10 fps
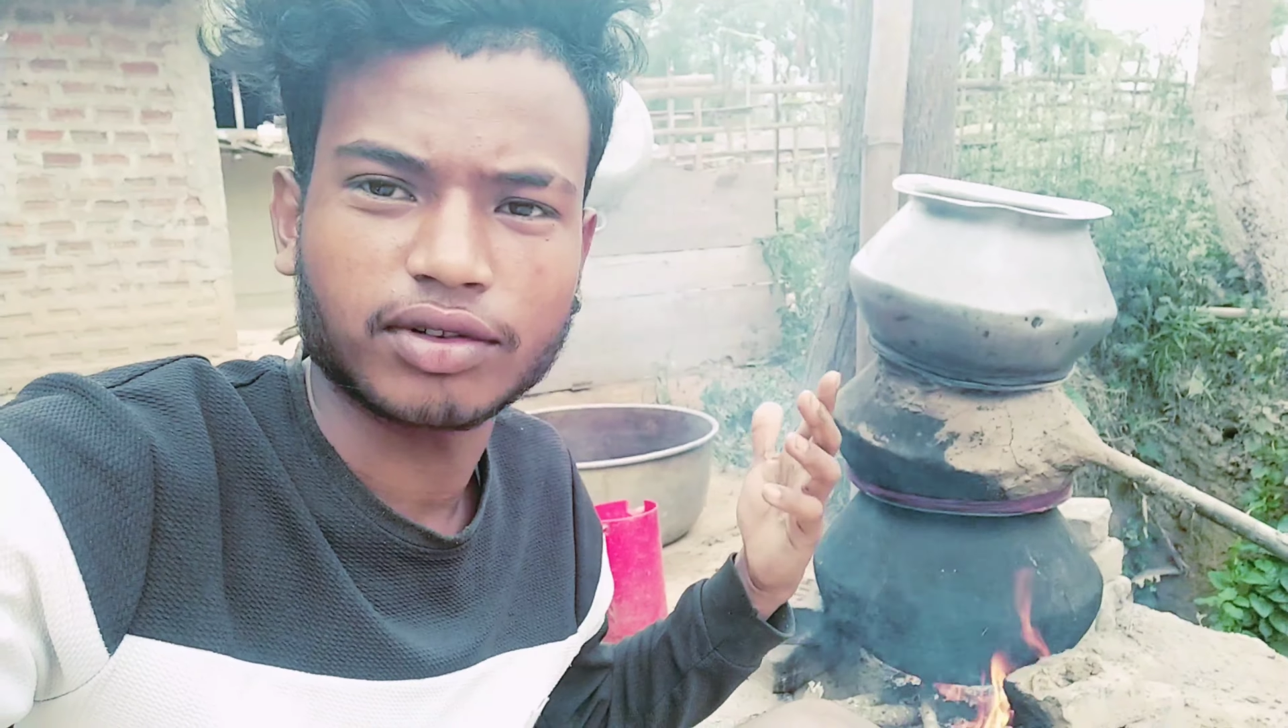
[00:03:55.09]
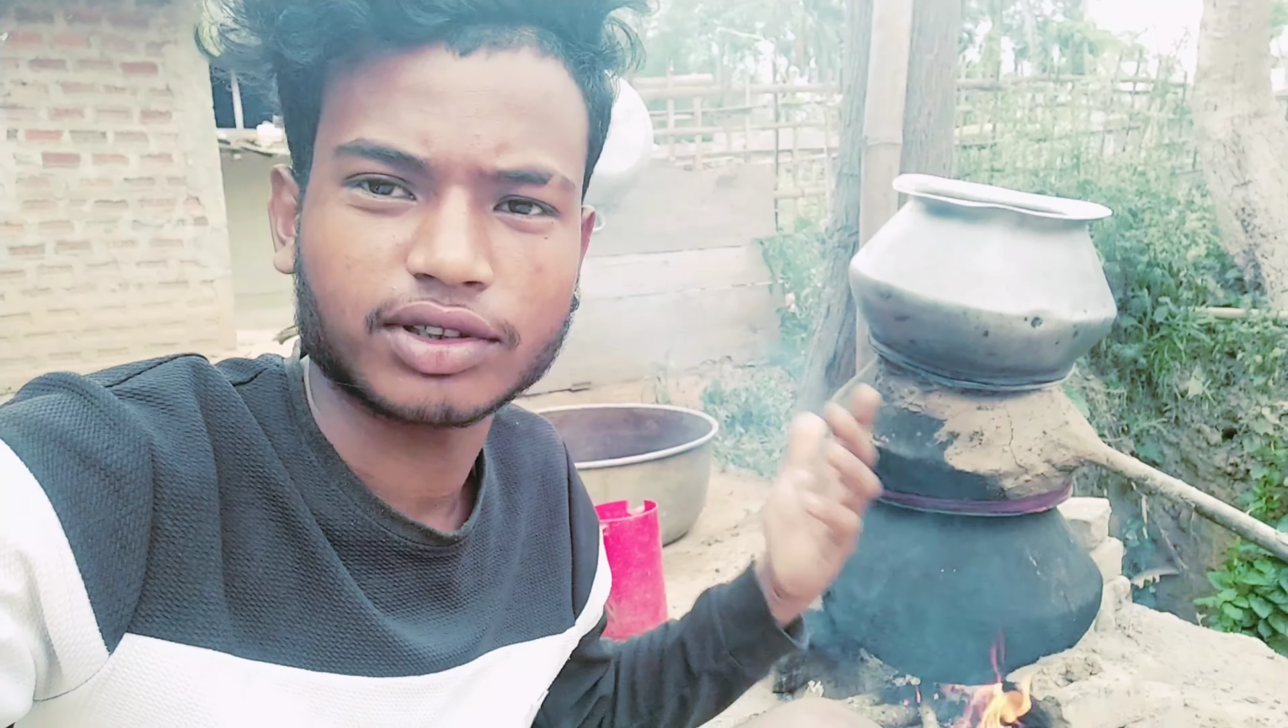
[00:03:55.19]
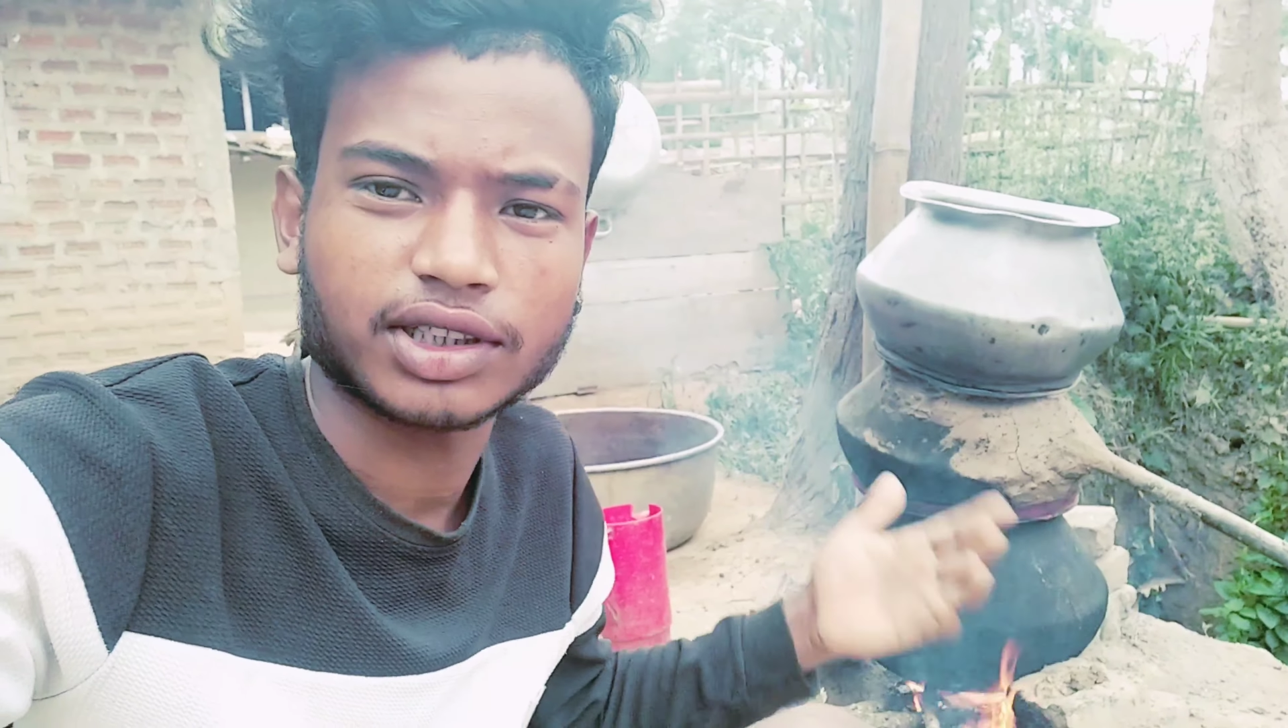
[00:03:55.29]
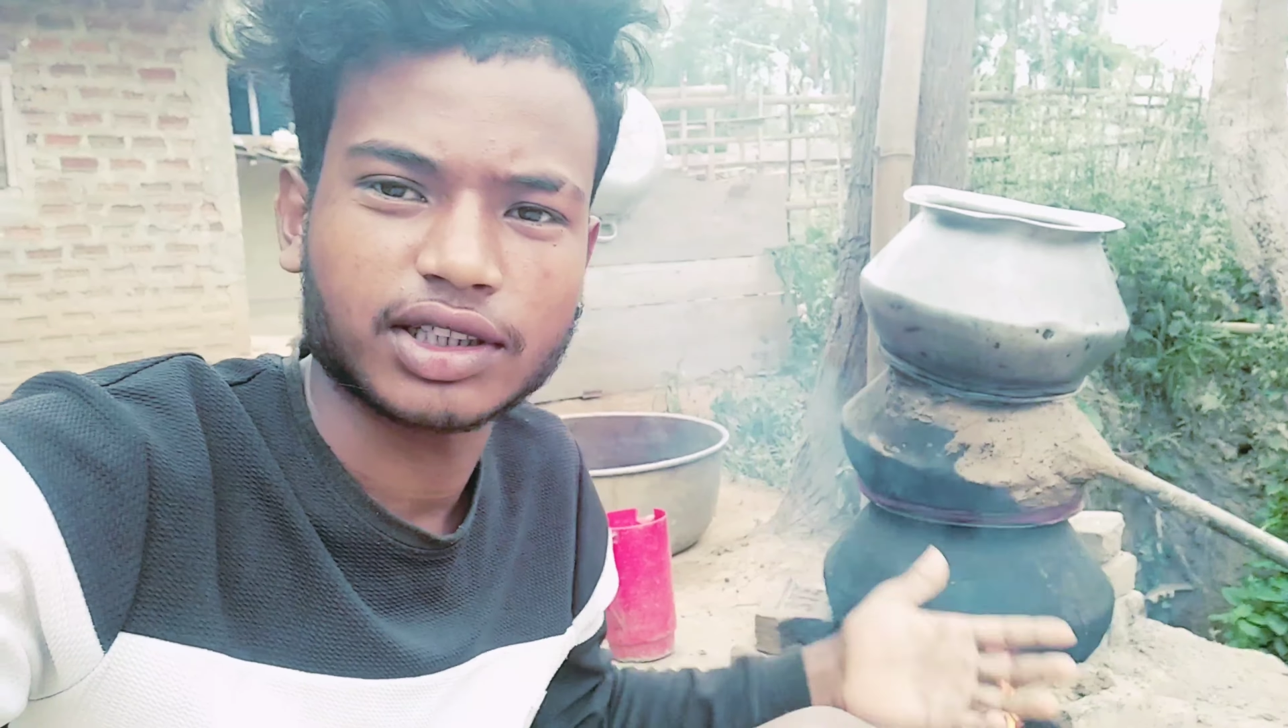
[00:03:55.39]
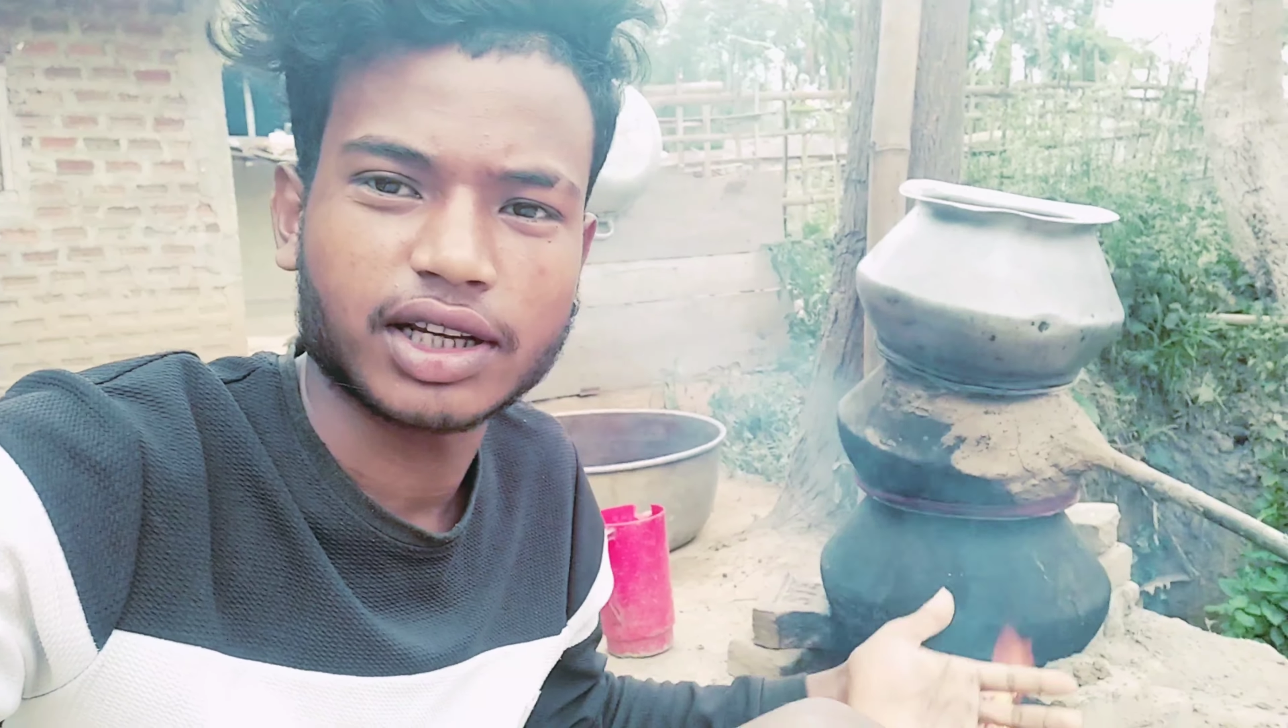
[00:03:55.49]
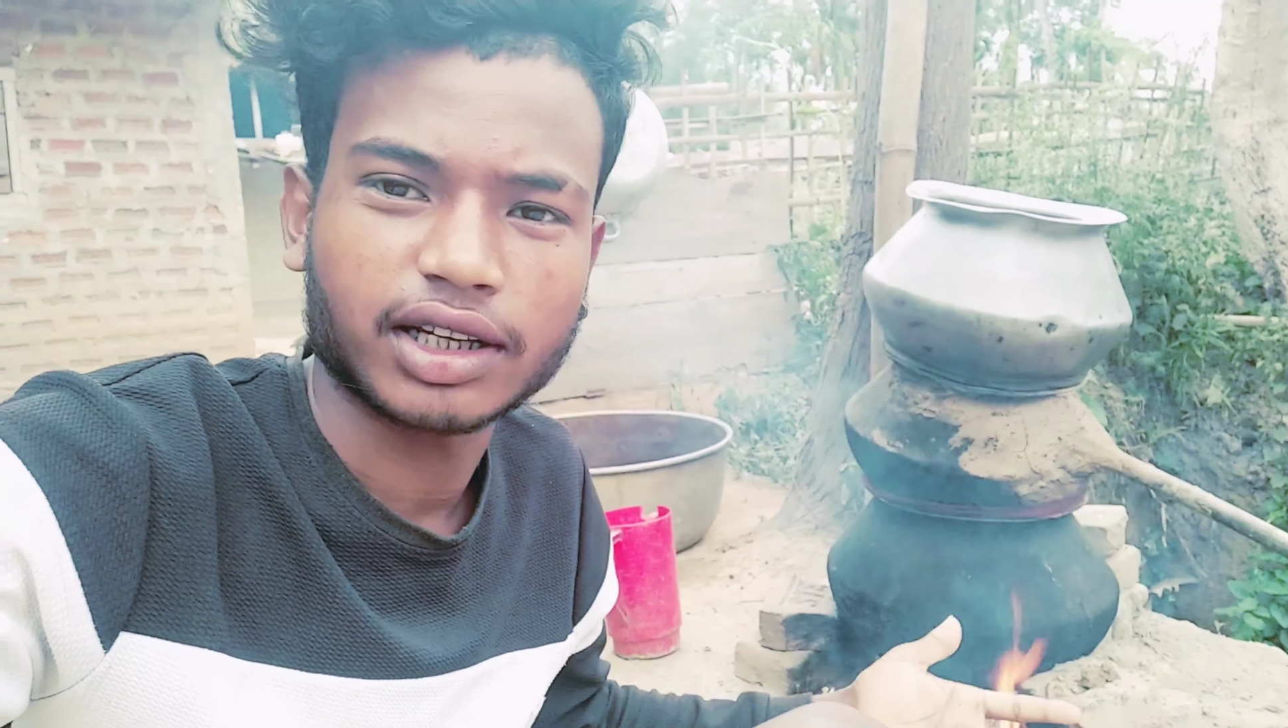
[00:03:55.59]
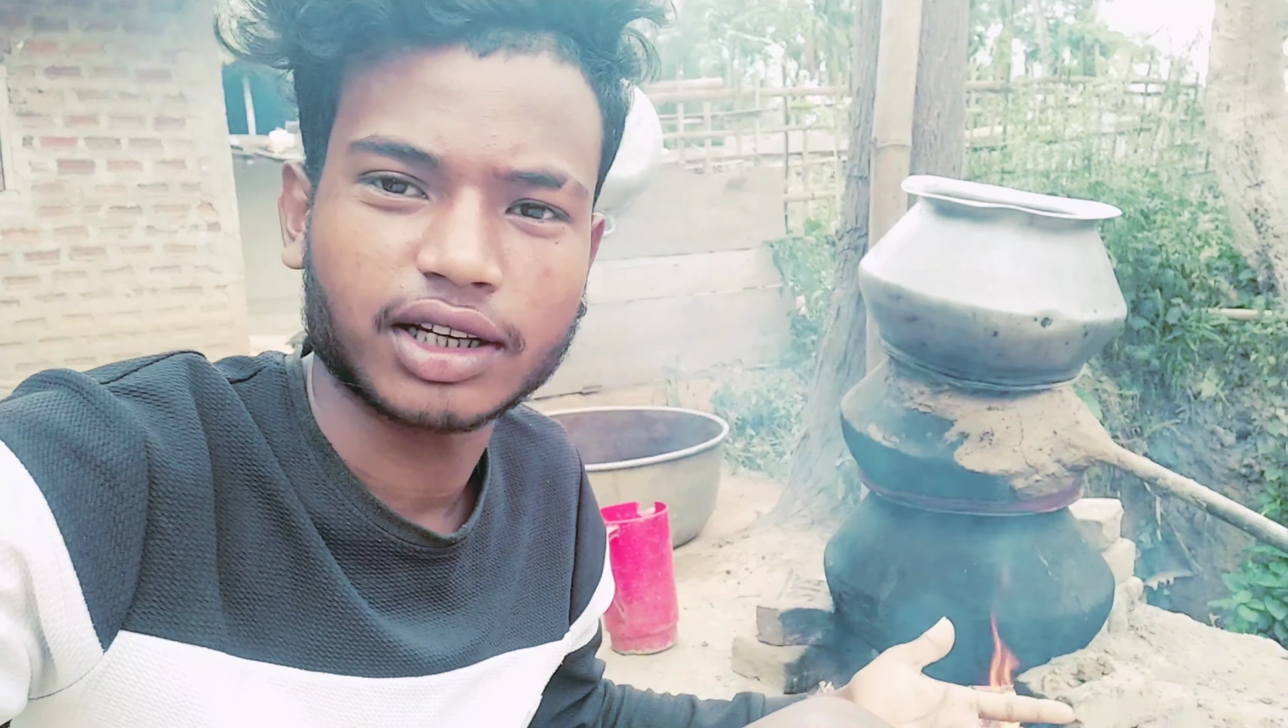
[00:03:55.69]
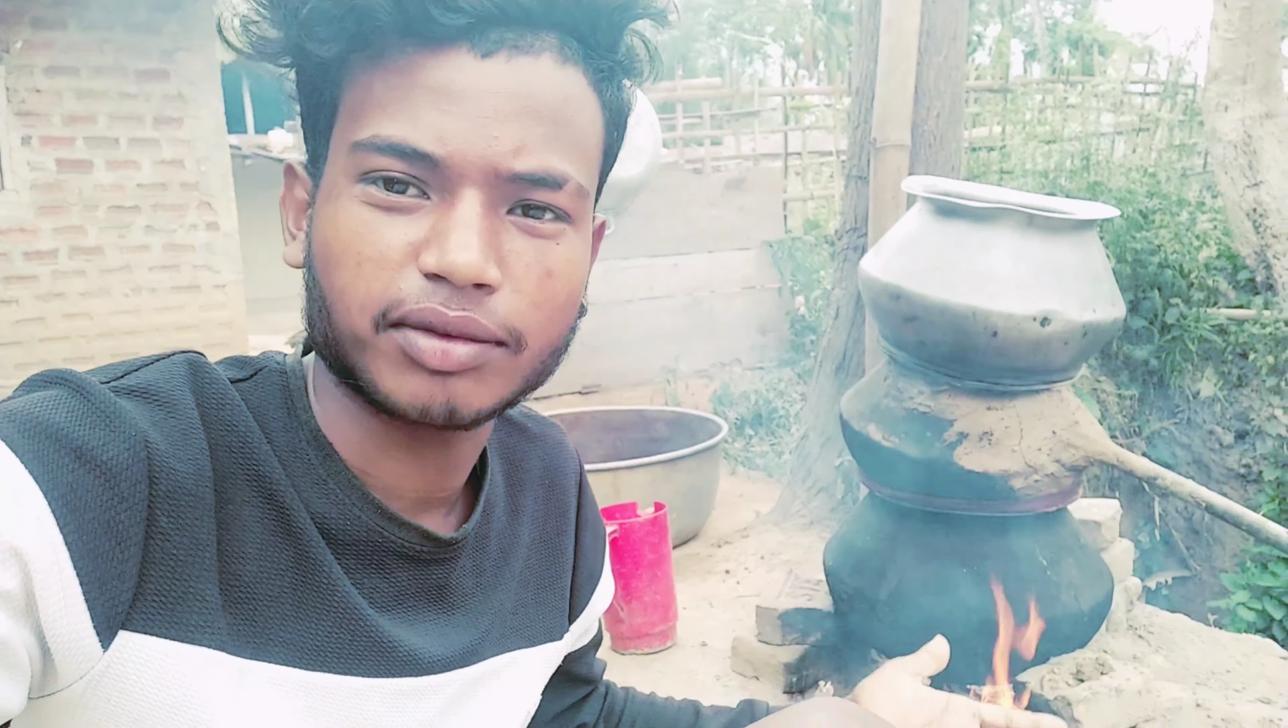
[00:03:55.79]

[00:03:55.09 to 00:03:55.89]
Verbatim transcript: प्रोसेस देख के